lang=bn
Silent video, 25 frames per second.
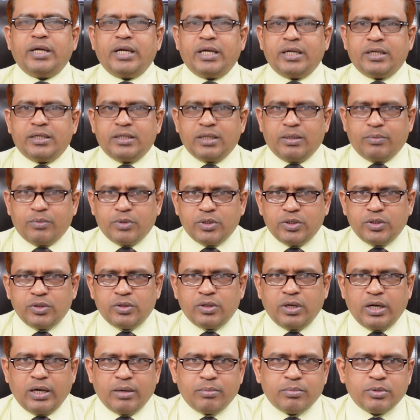এইট ডাবল
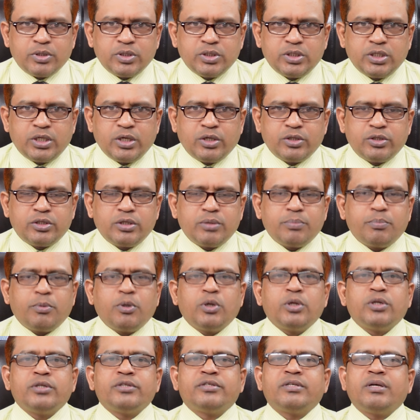জিরো এবং জিরো
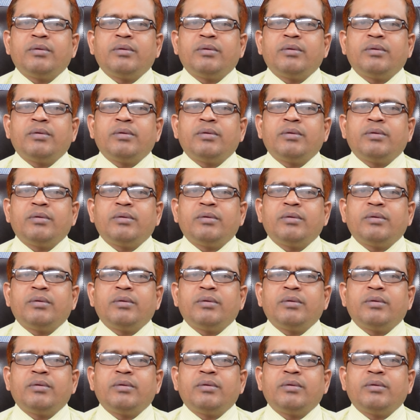ট্রিপল